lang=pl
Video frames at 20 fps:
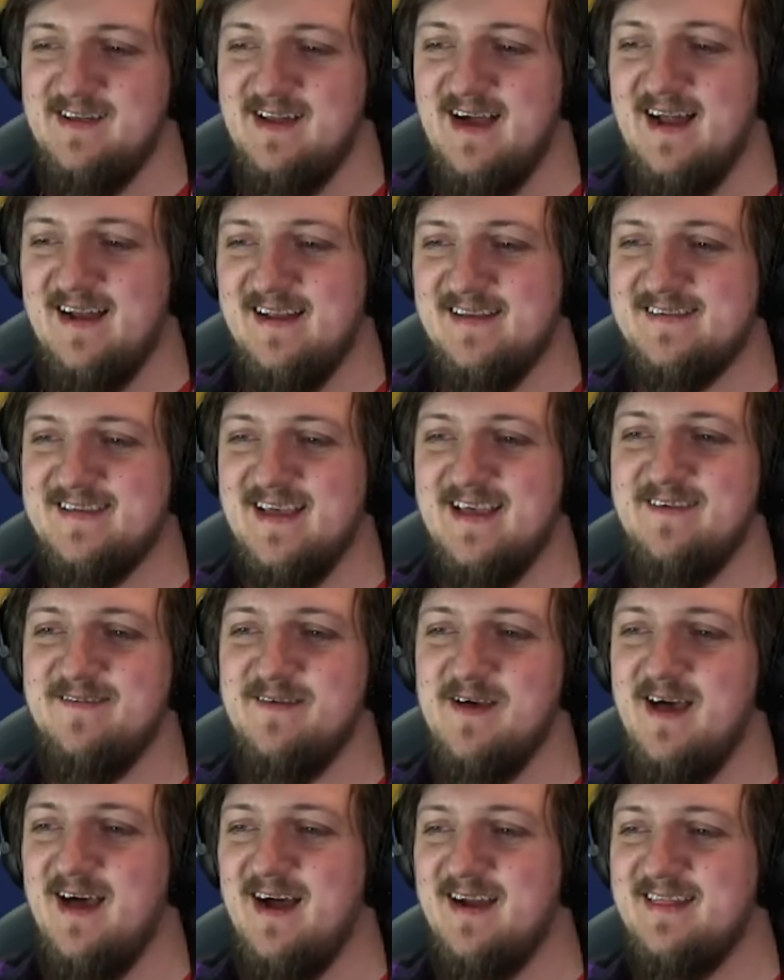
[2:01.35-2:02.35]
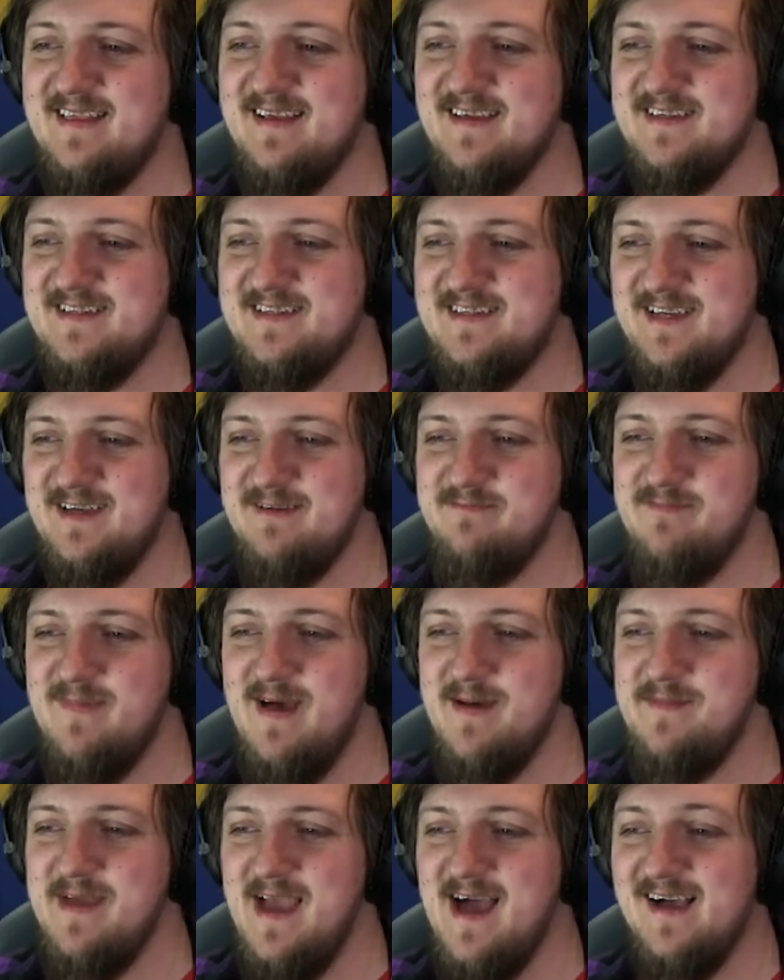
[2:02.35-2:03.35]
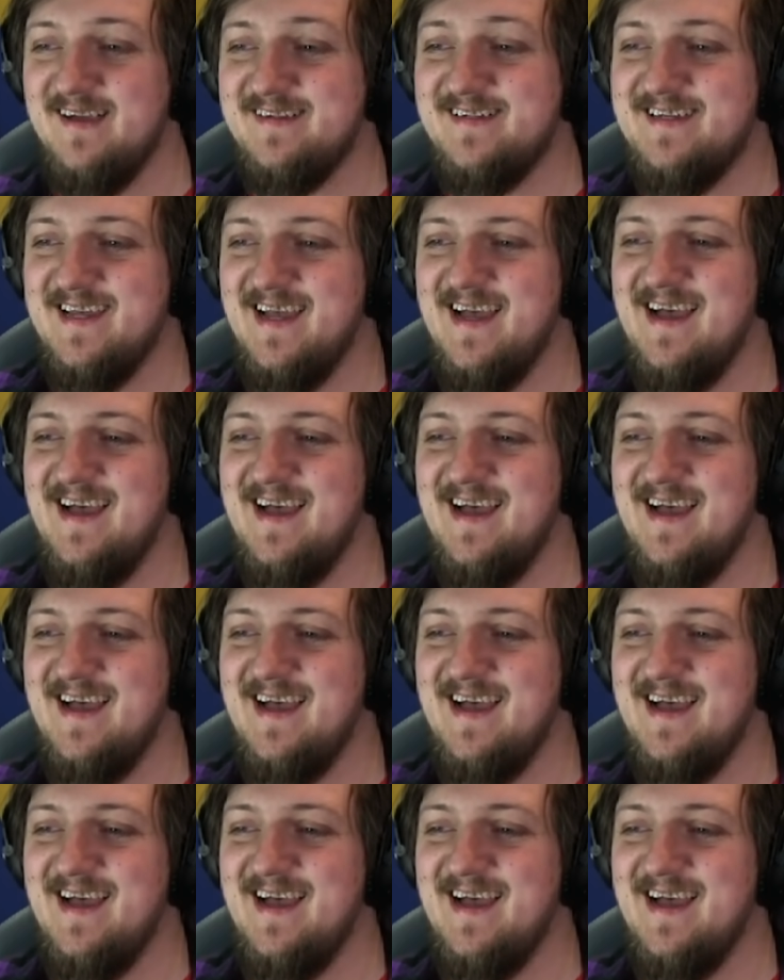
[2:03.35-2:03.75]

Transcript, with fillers: Ale zajmę artyści, memiarze.